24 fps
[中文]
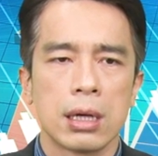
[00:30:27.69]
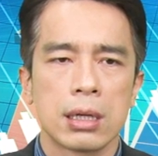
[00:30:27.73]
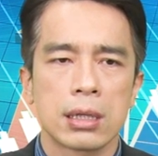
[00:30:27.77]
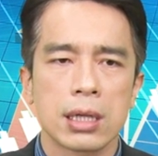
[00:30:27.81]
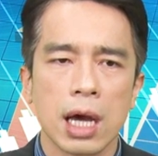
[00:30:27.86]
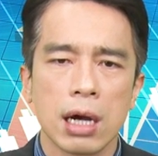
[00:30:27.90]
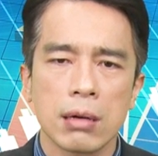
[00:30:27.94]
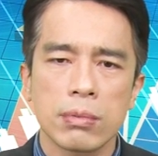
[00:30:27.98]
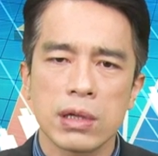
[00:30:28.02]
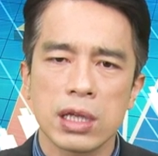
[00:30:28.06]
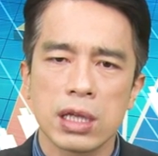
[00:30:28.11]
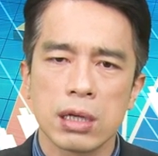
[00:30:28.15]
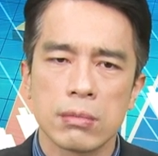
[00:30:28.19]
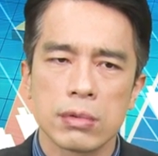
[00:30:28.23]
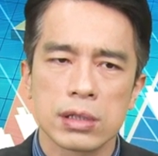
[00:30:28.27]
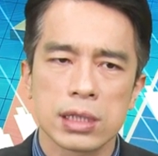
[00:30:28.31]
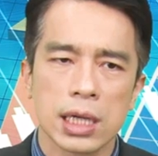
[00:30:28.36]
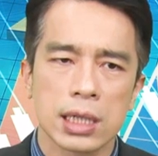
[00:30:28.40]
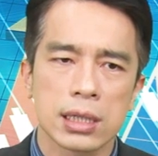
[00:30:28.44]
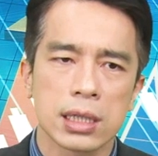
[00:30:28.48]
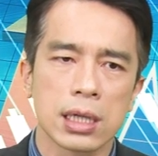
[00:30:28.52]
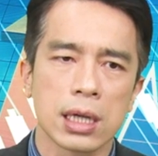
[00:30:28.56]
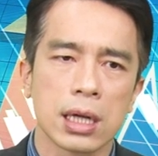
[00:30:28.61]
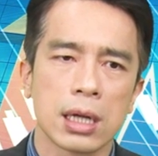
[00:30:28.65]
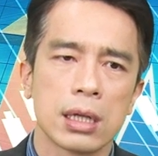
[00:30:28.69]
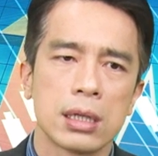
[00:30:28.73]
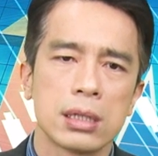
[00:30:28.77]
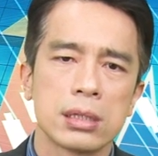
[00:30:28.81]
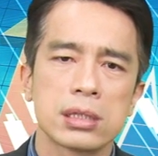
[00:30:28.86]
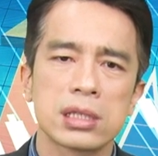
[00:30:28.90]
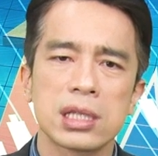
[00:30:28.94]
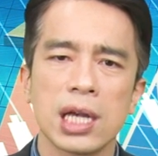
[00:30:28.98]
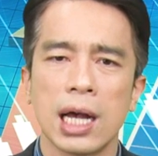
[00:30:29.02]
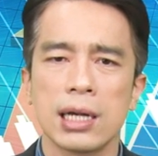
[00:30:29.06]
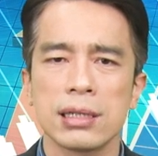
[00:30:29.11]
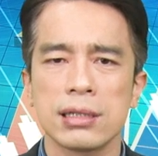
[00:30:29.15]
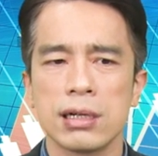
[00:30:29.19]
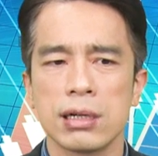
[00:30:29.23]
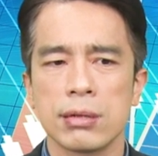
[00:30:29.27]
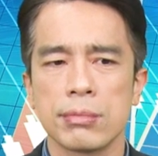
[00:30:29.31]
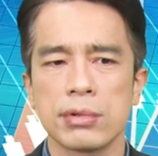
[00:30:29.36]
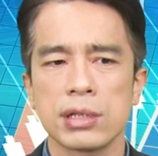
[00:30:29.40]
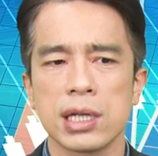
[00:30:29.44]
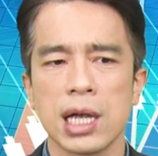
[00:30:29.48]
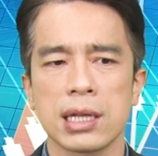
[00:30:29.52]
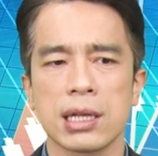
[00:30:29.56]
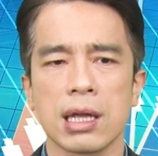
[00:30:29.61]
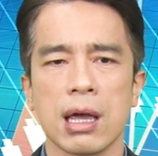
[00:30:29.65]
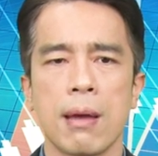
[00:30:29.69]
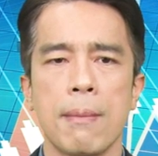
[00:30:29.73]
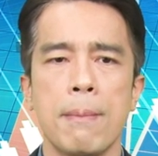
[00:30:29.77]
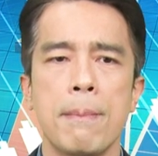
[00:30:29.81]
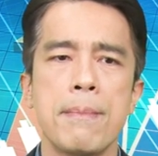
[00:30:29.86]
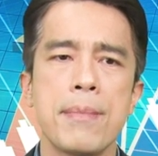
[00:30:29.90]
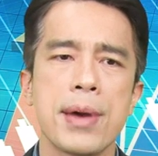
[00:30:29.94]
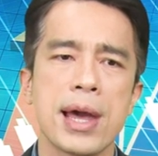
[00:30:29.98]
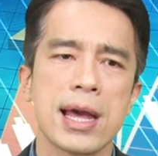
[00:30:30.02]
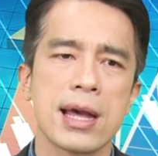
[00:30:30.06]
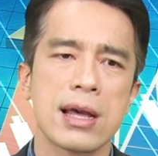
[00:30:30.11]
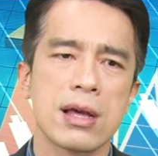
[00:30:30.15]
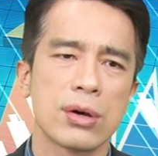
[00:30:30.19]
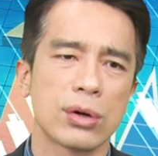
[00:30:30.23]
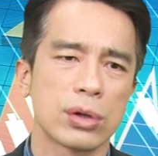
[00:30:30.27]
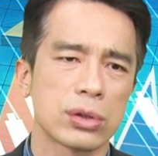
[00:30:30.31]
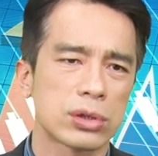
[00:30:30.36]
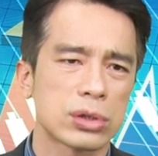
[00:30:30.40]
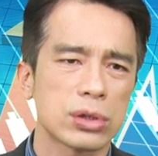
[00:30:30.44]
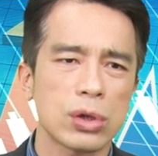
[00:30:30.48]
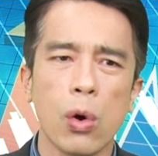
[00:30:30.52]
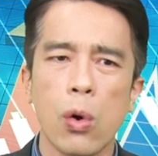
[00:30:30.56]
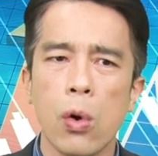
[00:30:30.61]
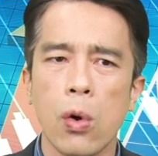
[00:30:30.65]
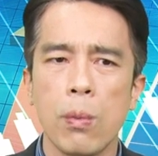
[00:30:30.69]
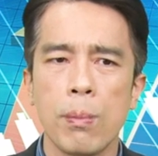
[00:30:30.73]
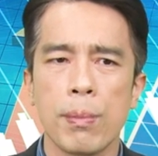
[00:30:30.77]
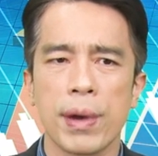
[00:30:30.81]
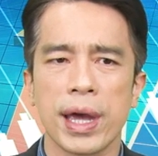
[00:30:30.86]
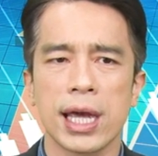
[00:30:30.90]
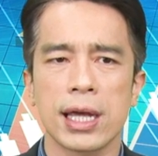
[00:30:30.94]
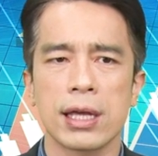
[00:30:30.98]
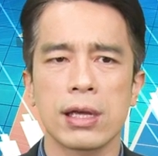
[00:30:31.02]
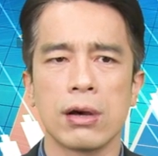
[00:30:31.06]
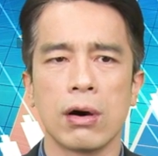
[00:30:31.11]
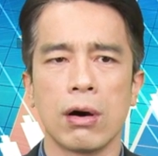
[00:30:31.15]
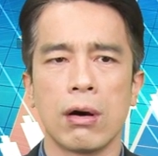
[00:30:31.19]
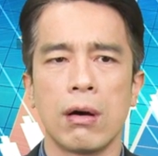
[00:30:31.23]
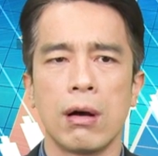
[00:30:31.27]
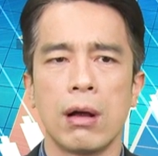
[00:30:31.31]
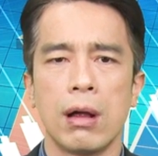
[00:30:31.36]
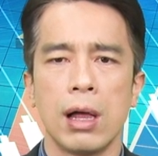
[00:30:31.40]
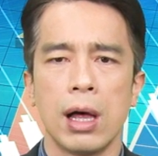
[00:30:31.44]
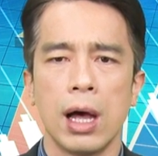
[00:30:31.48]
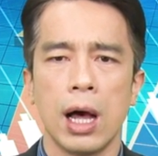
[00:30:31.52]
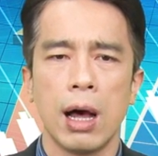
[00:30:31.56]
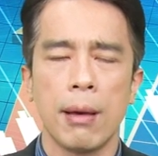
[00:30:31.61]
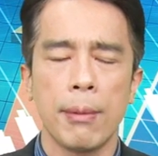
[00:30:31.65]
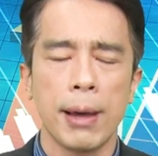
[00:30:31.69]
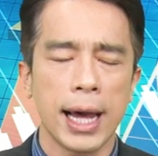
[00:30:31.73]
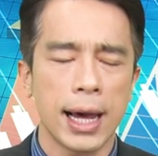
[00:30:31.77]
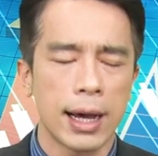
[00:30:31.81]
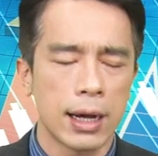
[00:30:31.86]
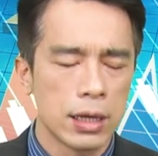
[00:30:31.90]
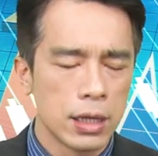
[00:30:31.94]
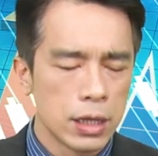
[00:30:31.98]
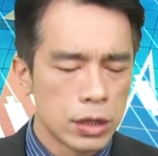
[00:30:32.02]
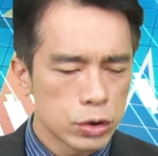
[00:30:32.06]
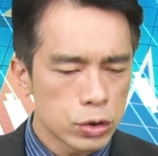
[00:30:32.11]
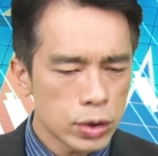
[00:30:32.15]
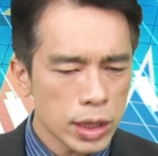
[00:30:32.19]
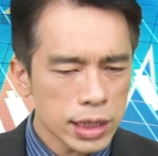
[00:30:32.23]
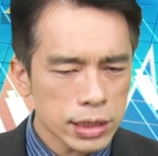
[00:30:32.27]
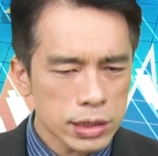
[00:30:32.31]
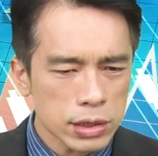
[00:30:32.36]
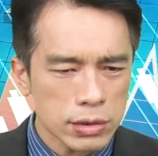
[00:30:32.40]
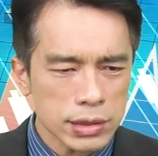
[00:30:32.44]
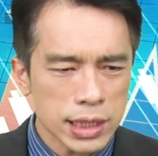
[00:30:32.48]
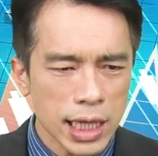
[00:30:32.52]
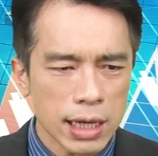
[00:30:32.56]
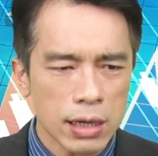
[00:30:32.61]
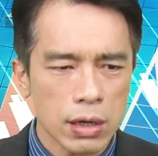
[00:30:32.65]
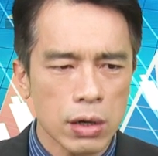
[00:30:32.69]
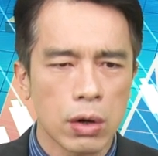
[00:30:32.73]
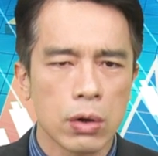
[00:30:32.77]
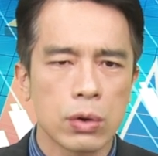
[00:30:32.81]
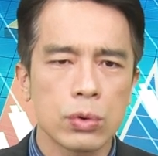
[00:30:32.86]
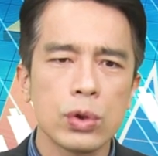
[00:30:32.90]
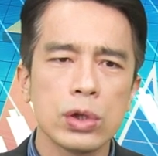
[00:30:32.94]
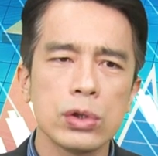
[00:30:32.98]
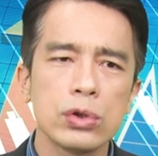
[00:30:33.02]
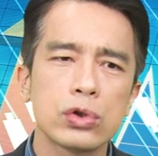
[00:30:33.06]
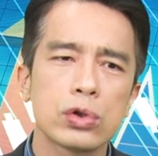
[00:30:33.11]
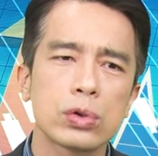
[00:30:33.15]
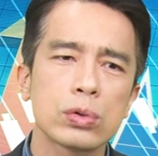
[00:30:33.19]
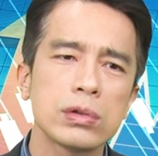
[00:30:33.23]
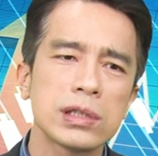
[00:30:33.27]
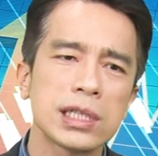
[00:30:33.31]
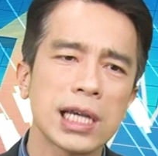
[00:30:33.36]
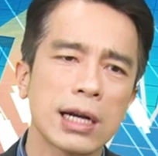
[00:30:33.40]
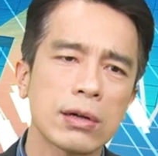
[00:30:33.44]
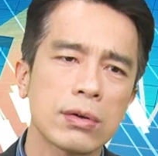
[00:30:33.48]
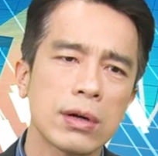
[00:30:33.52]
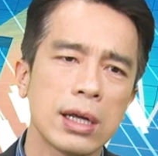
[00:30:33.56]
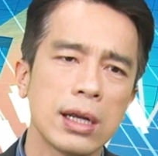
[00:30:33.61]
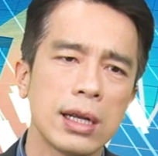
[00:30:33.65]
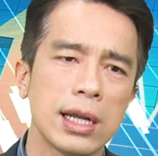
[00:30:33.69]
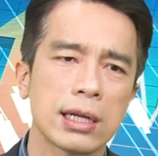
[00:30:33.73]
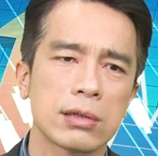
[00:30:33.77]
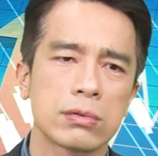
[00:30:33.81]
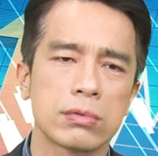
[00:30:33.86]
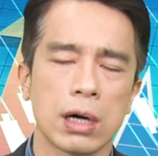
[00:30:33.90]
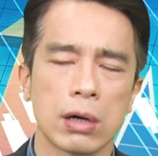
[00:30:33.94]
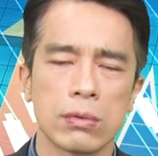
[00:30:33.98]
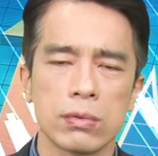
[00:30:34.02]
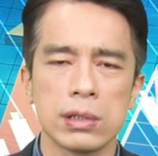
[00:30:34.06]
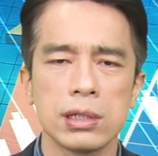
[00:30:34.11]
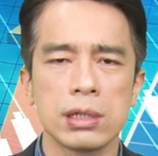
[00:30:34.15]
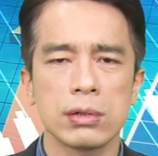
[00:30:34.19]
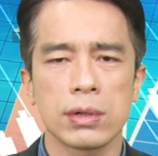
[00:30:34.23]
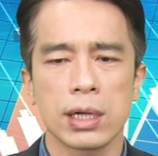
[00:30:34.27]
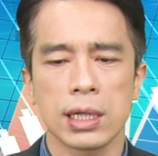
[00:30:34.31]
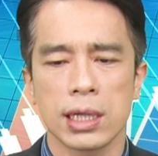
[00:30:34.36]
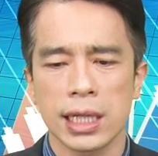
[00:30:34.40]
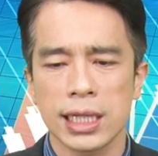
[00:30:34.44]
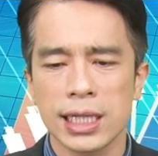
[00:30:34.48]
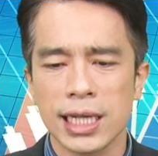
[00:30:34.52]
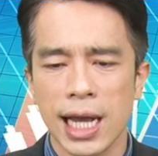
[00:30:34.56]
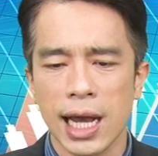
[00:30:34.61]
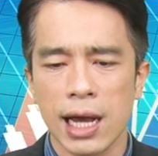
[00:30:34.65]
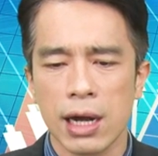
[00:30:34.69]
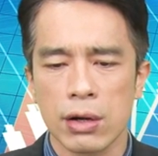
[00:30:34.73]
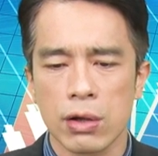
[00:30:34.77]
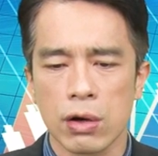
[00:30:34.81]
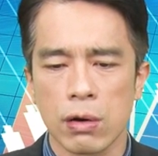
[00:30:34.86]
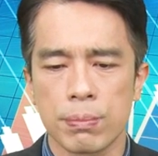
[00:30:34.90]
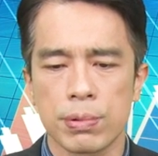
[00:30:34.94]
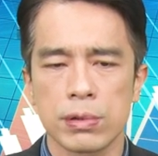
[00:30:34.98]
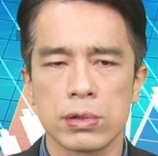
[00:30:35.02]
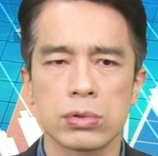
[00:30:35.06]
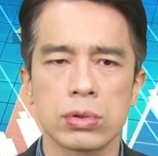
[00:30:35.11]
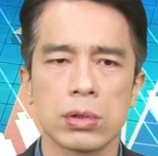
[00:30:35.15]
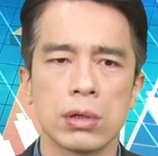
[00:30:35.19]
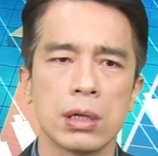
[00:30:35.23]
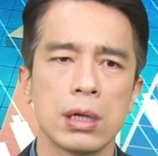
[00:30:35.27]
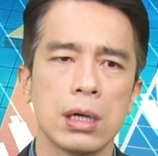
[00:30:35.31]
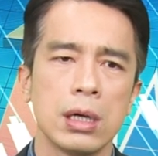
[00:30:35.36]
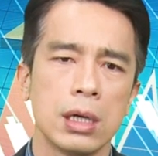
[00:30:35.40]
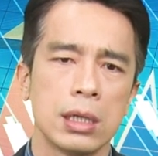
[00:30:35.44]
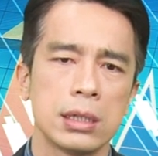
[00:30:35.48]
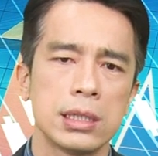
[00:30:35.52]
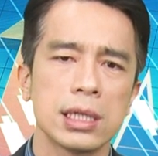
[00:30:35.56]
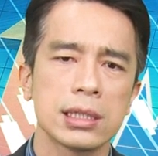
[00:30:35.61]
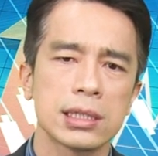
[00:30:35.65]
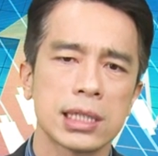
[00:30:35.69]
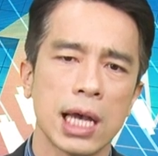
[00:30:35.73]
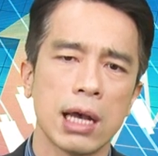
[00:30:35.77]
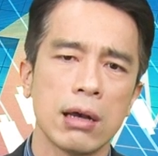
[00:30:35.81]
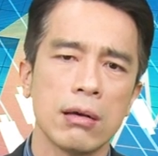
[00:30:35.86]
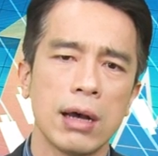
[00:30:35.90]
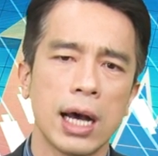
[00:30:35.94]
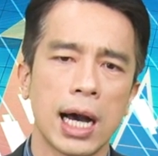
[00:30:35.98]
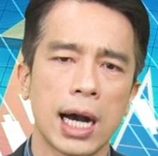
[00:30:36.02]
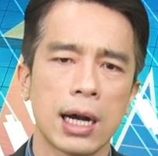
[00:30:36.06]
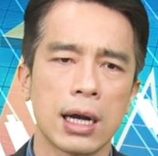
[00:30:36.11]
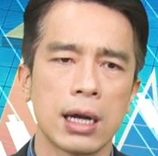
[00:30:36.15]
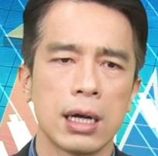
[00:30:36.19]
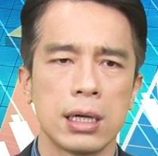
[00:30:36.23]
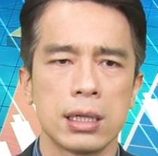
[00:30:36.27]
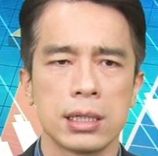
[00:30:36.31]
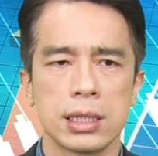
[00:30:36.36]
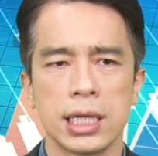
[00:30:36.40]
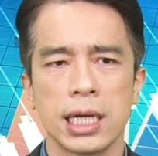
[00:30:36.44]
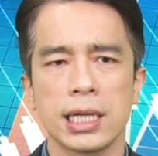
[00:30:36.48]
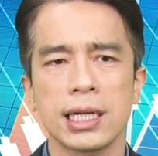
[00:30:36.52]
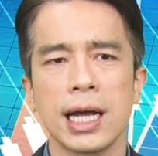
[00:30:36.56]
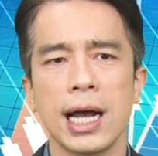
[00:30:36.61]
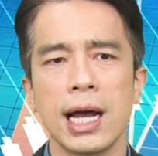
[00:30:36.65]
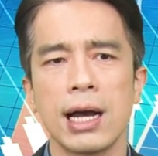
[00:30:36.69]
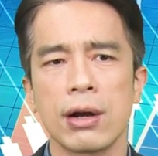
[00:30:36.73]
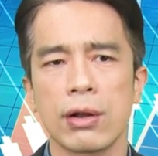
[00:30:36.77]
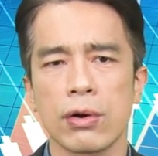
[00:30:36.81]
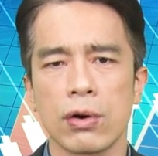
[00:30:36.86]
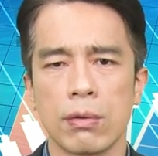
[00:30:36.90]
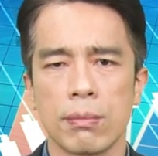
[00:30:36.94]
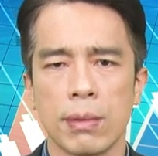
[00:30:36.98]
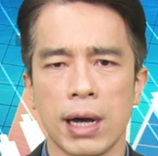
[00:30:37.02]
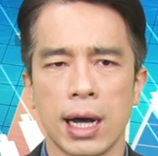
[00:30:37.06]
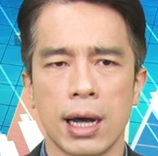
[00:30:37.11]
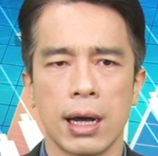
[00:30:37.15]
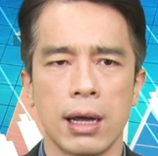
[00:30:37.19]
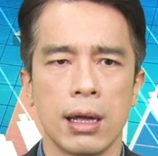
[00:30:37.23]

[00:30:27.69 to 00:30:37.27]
阳明有没有在跌？长荣有没有在跌？没有，都没有。好不好？所以手上有运输相关类股啊，我认为应该要留，比如说像长荣航啊，也应该要留嘛。